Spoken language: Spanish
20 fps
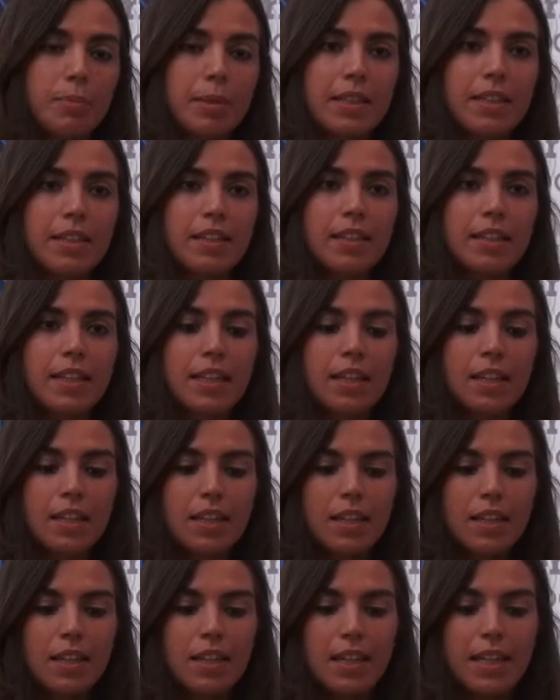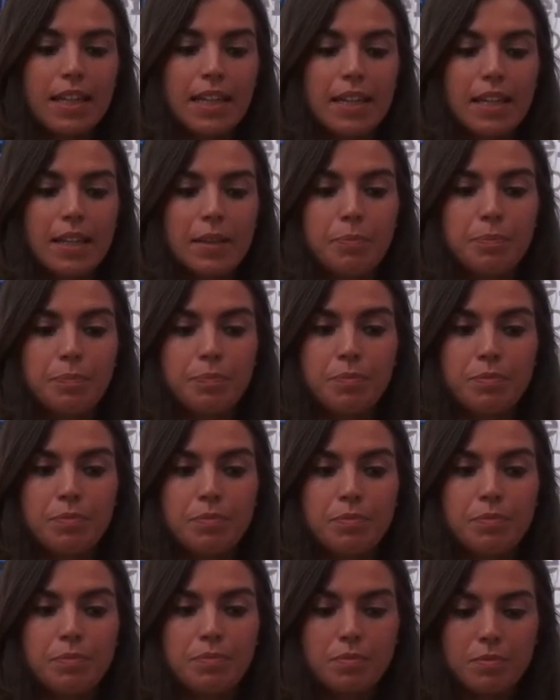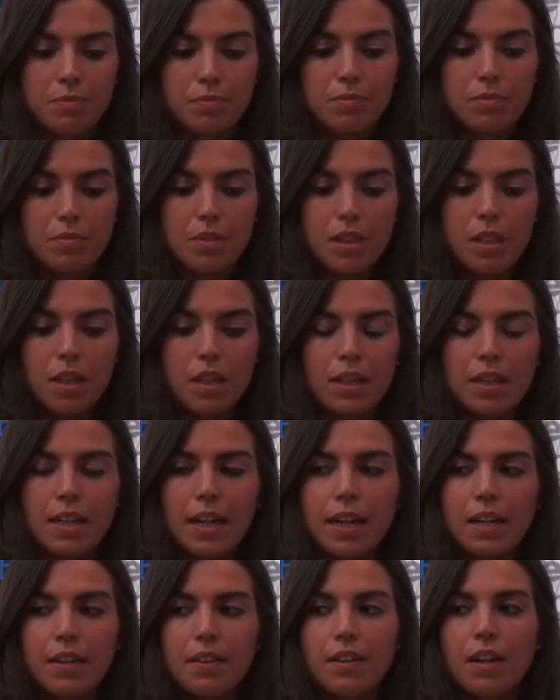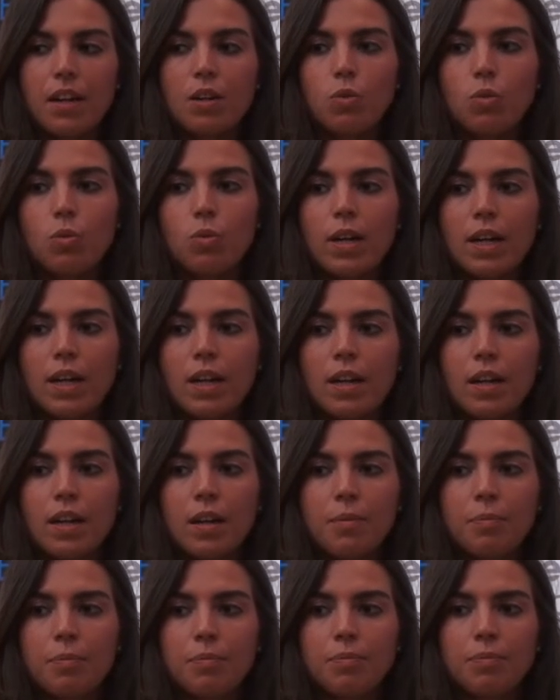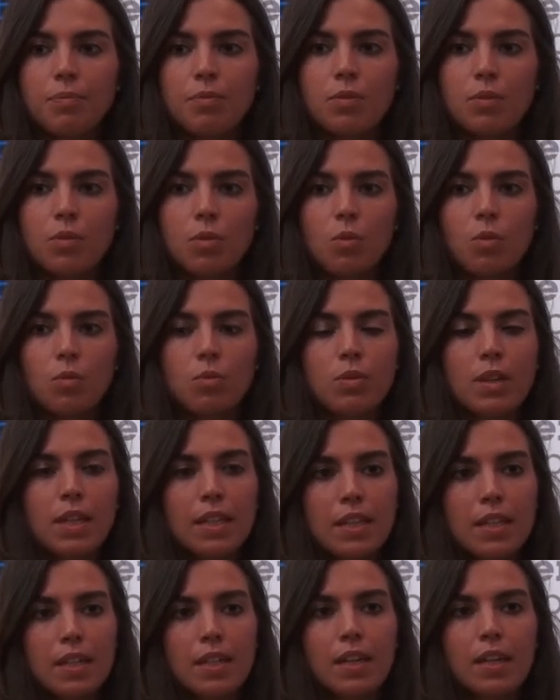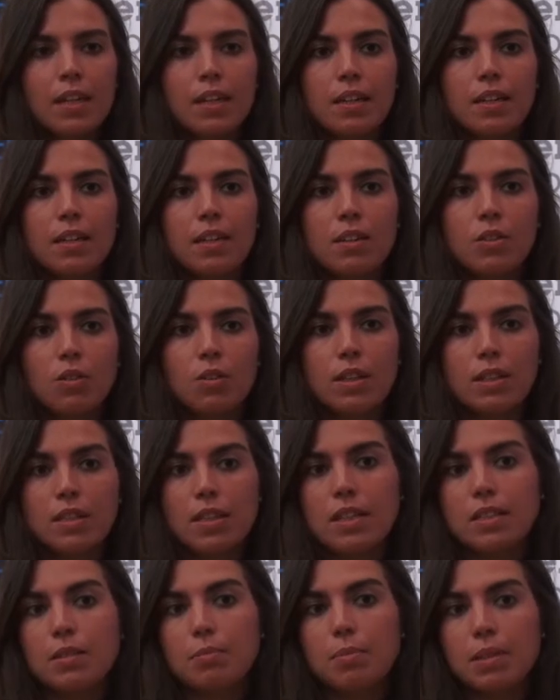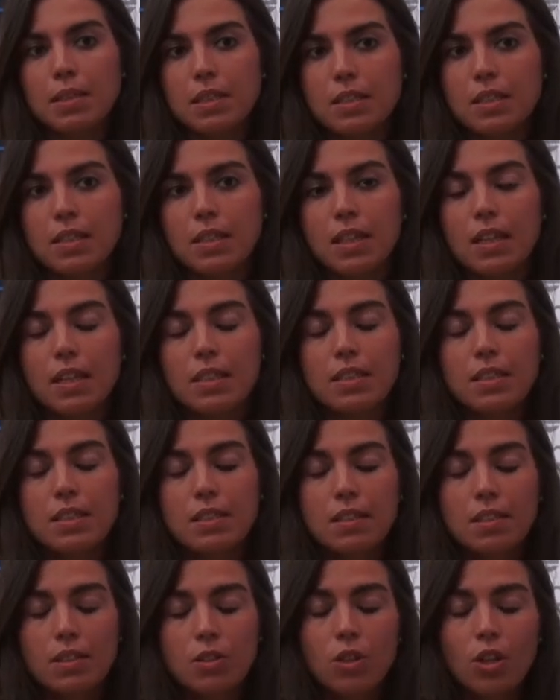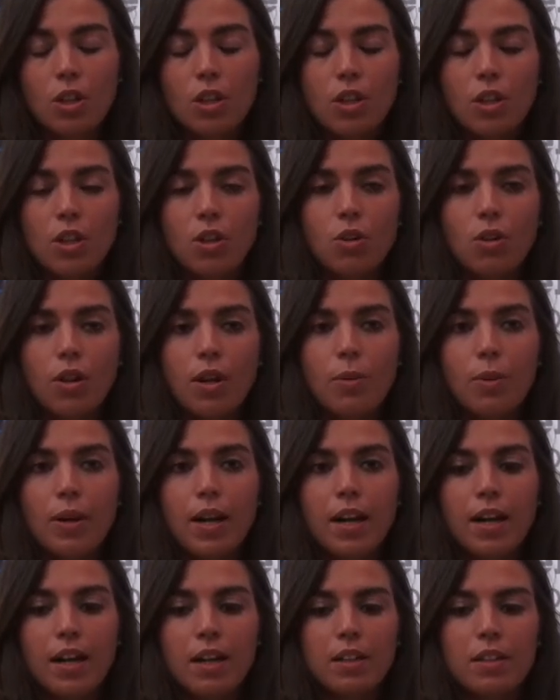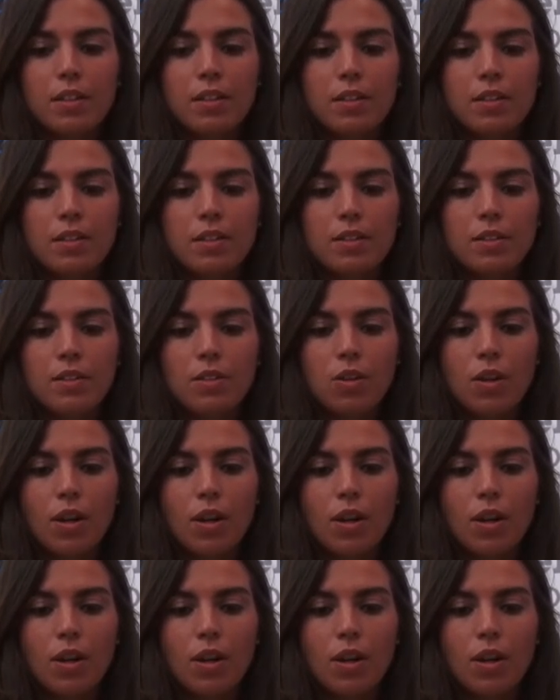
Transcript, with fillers: pretendía em, realizar mm, un taller en el que todas las empresas que han asistido colaboraran,